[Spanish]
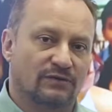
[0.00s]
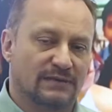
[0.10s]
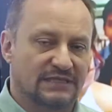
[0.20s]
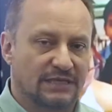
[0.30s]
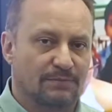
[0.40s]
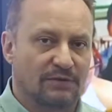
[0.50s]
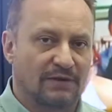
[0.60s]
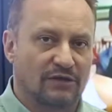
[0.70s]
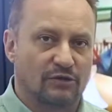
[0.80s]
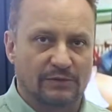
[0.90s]
Universidad
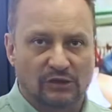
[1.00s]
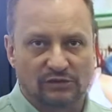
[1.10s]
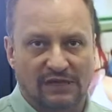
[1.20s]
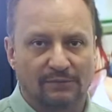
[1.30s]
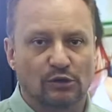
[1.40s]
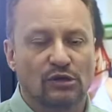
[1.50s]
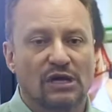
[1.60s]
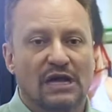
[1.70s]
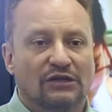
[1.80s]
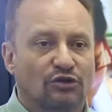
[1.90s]
Privada Domingo Sabio.
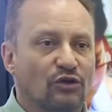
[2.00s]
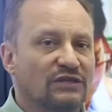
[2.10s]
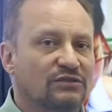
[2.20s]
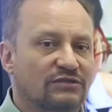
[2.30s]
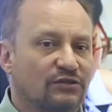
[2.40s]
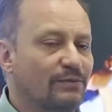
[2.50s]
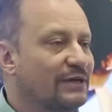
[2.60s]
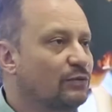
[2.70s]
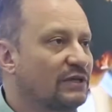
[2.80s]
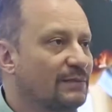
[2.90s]
Todo eso se toma
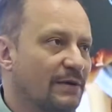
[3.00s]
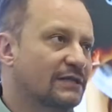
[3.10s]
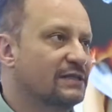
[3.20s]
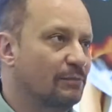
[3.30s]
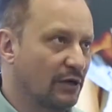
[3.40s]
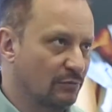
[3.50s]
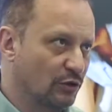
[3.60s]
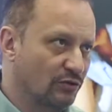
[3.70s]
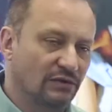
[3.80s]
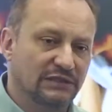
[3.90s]
en cuenta para este
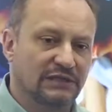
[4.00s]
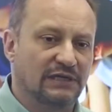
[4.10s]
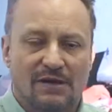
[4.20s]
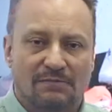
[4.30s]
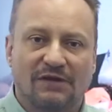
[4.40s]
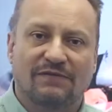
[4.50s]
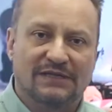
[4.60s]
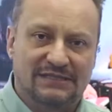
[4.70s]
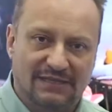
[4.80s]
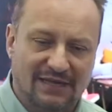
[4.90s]
premio, ¿no? Y mil
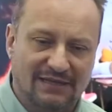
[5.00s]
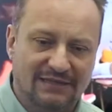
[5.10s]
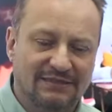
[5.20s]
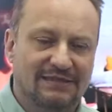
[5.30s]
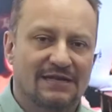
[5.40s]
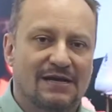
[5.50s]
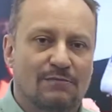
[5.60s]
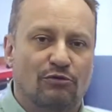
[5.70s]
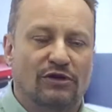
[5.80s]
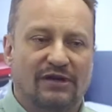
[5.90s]
felicidades
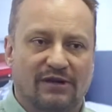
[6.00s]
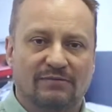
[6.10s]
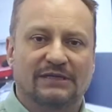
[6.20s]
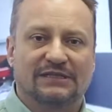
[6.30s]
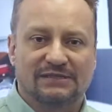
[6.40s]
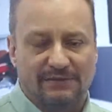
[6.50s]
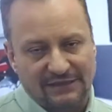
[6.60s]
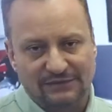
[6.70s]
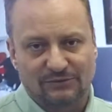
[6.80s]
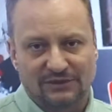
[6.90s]
porque realmente se
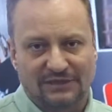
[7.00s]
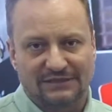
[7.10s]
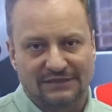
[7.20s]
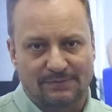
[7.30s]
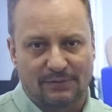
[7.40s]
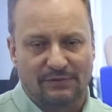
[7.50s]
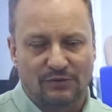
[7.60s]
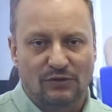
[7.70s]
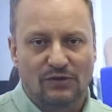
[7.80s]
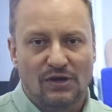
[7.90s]
merecen ustedes este
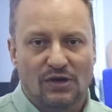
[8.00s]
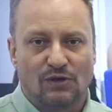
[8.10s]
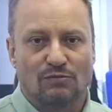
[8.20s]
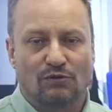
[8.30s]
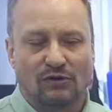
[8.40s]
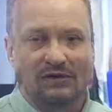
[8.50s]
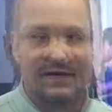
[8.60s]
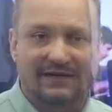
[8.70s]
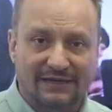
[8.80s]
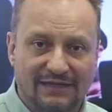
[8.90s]
premio como
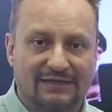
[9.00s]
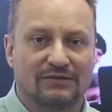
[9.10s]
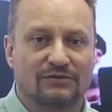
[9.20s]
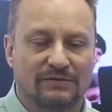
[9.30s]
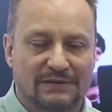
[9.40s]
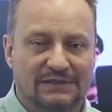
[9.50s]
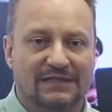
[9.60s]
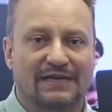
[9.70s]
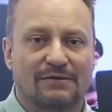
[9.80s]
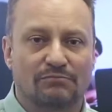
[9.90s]
la red universitaria